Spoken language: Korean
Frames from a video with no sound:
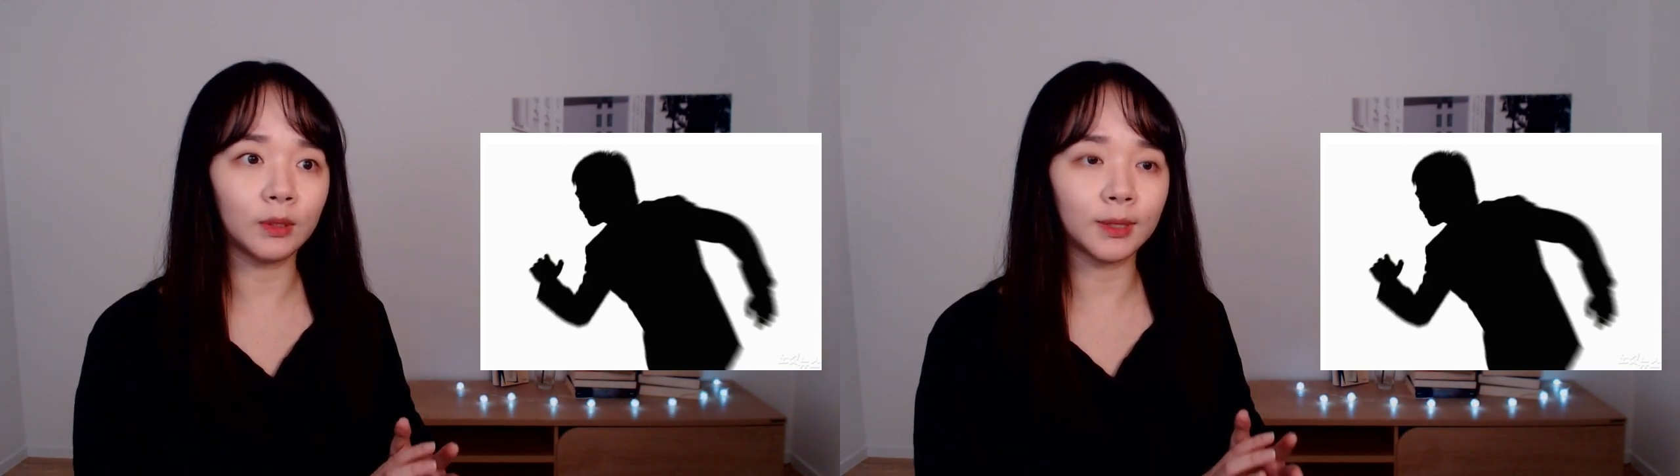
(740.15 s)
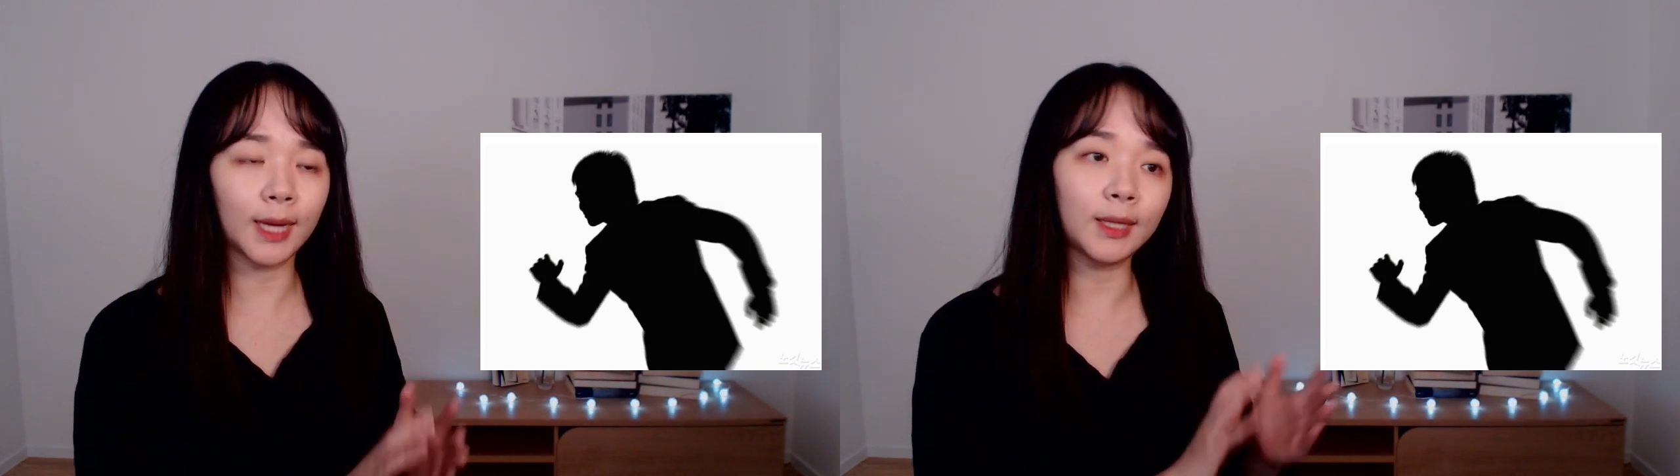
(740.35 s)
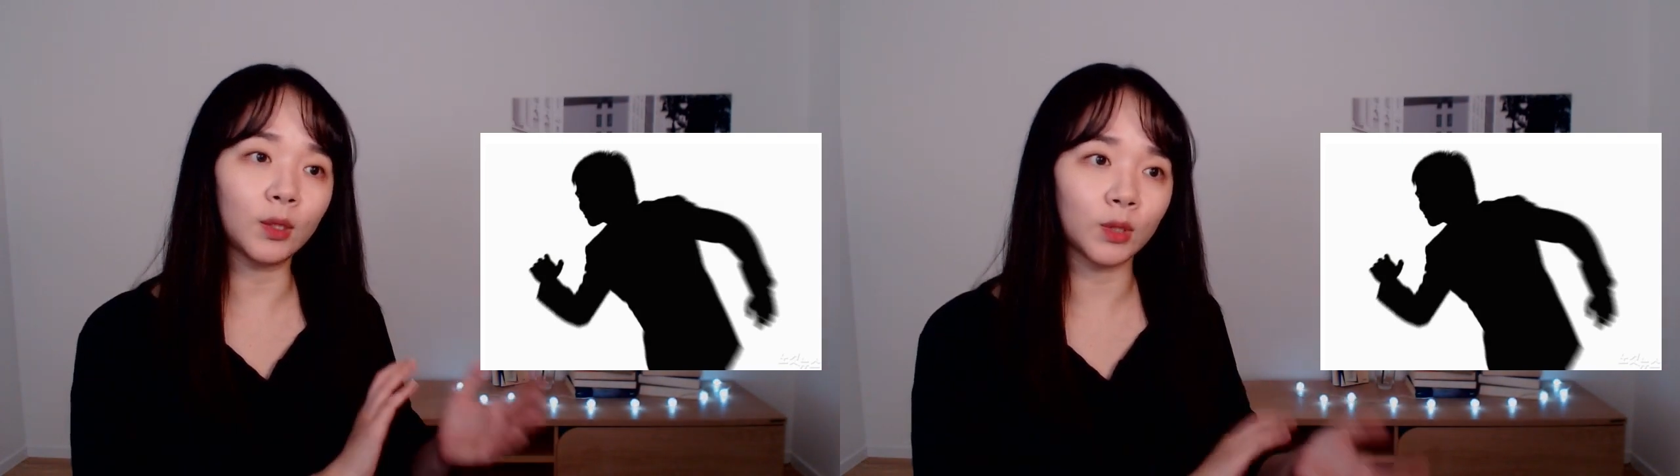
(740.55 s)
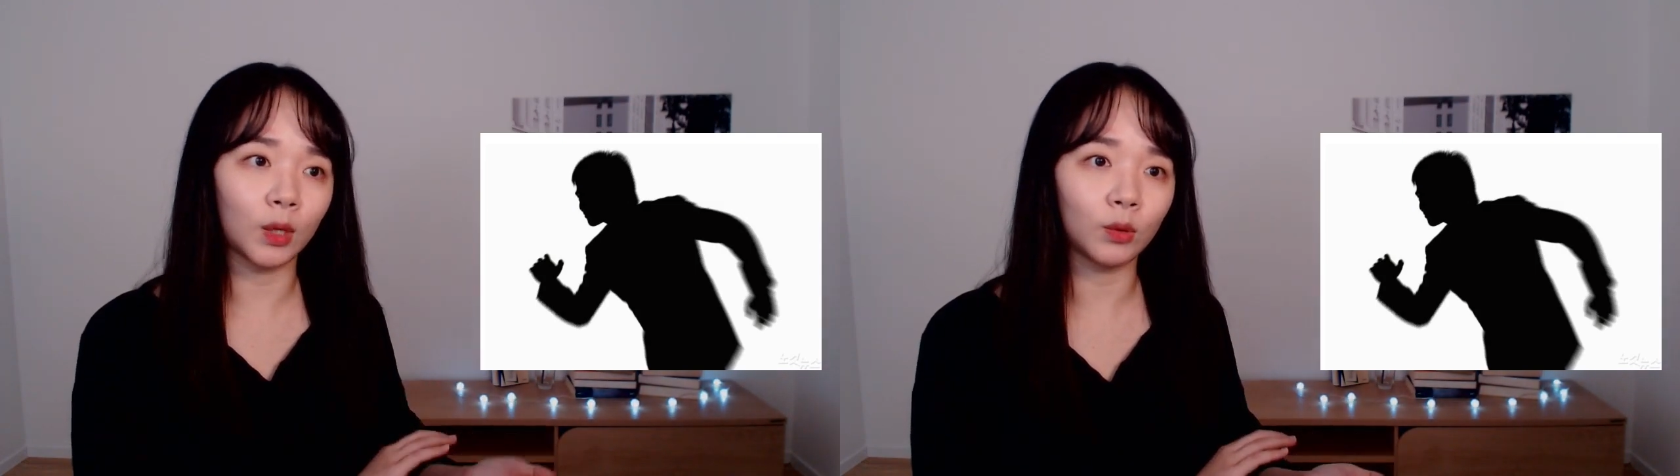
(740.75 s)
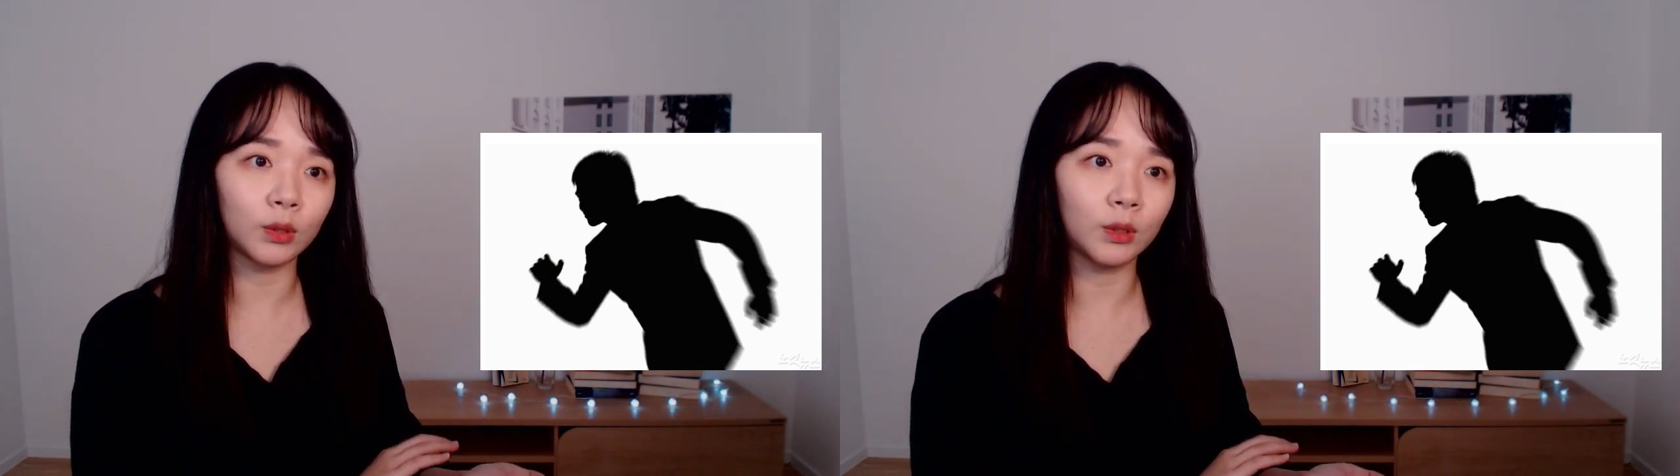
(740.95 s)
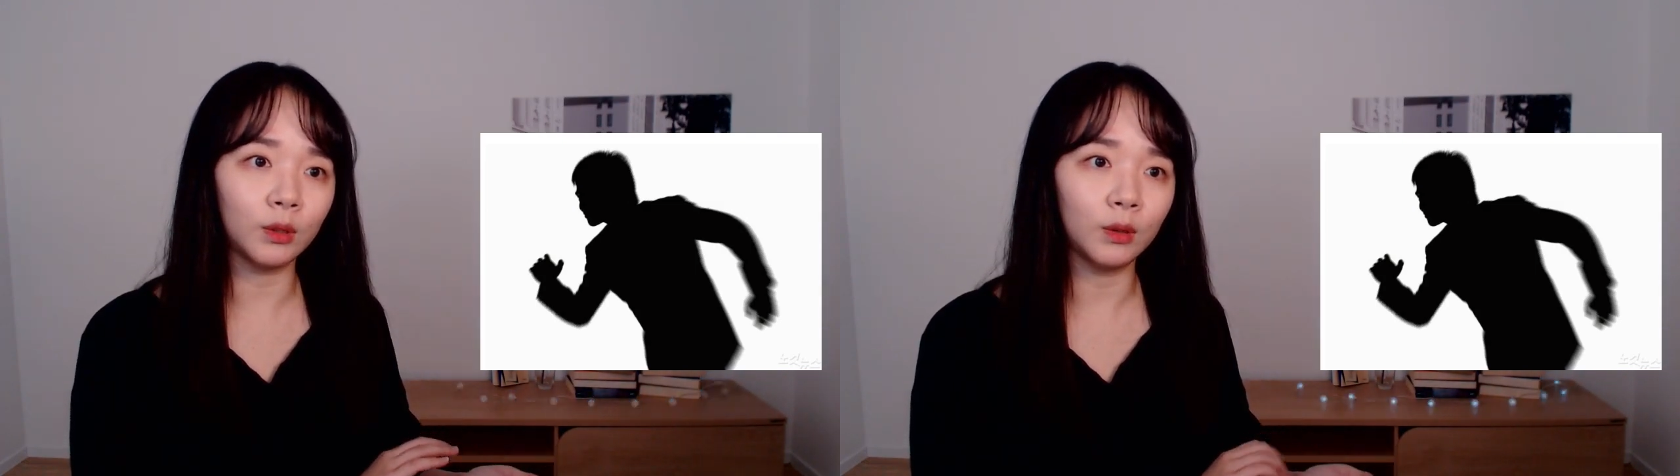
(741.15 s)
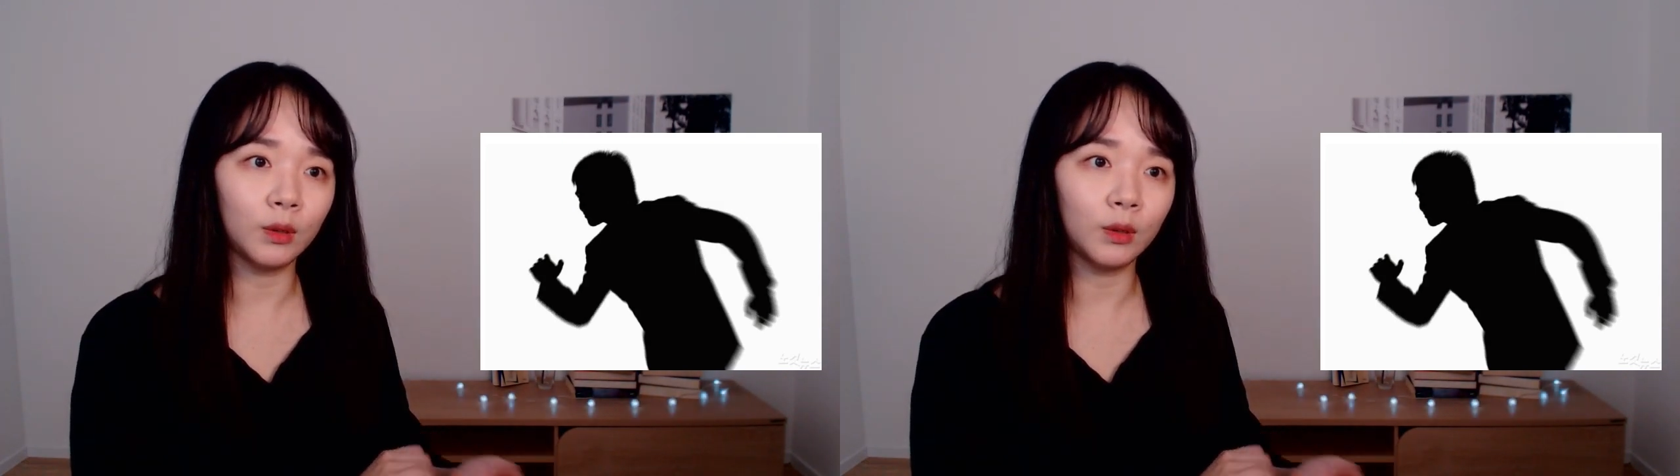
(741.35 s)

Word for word: 산에서 잤거든요.